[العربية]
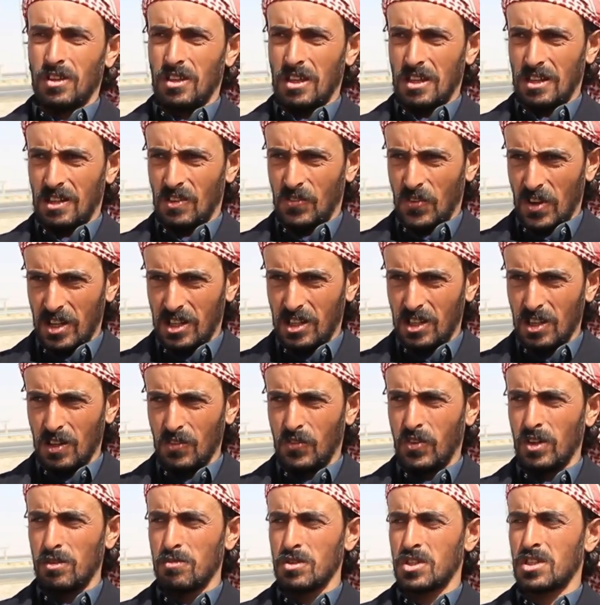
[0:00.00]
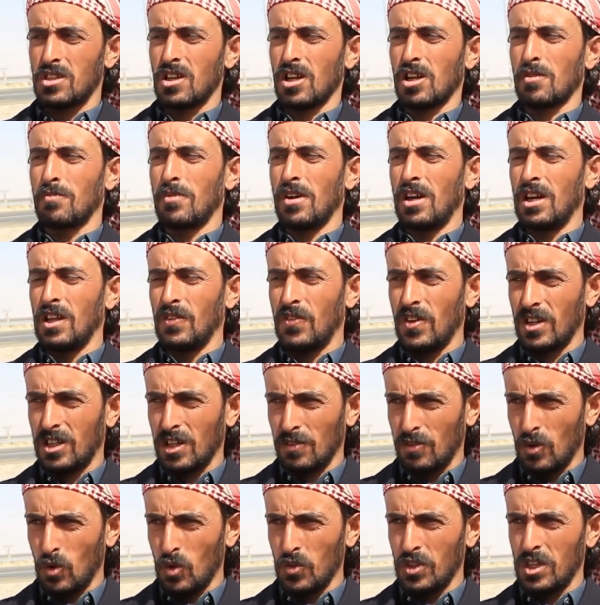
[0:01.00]
يعني يفكر في المستقبل
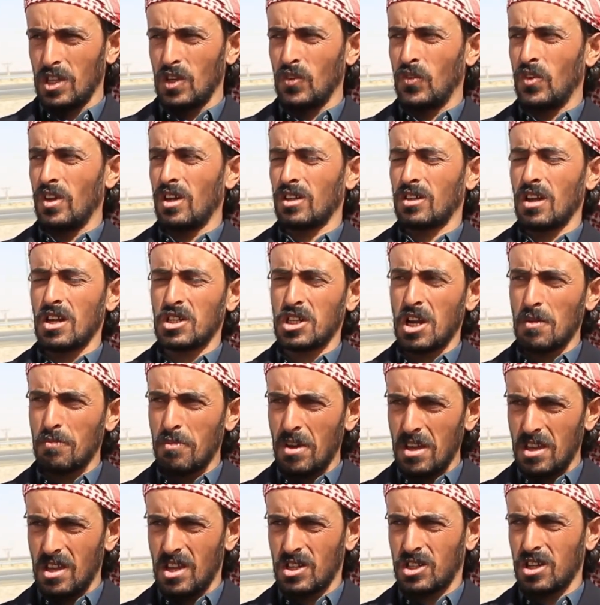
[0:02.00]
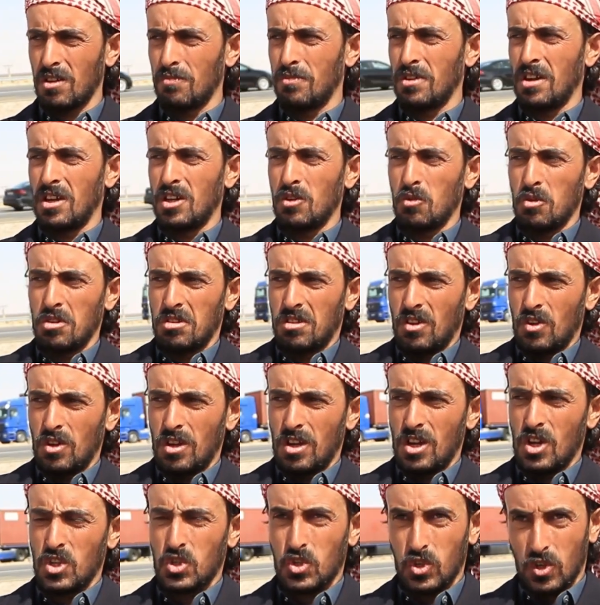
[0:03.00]
يفكر في الوظيفه كشاب اي شاب يعني
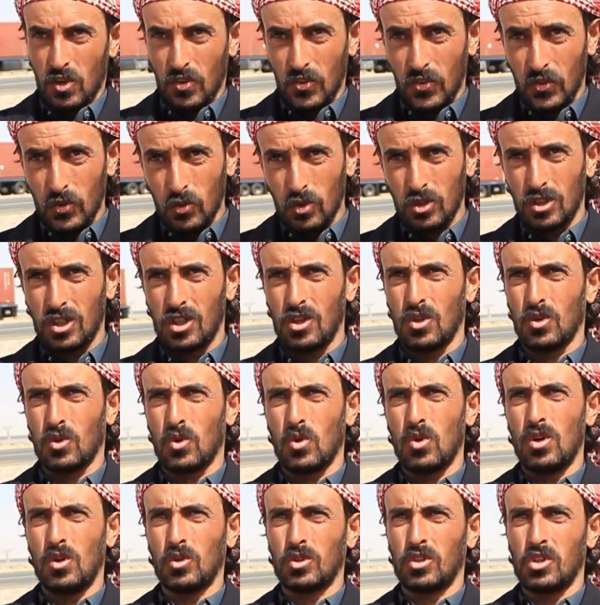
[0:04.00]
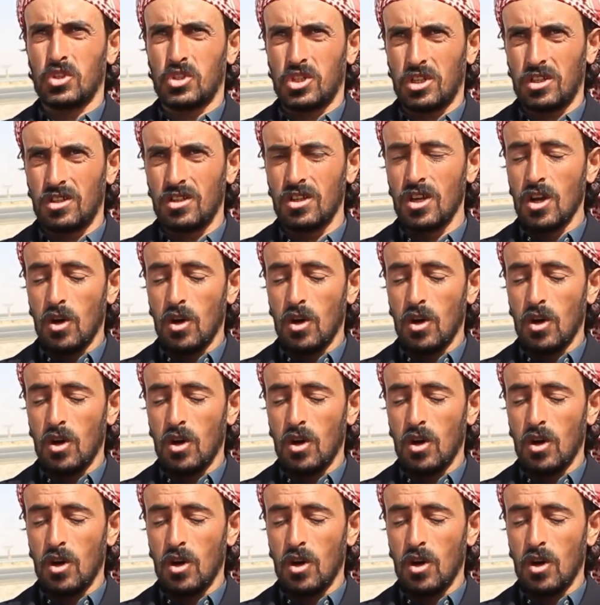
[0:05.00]
وده يصرف وده يروح وده يجي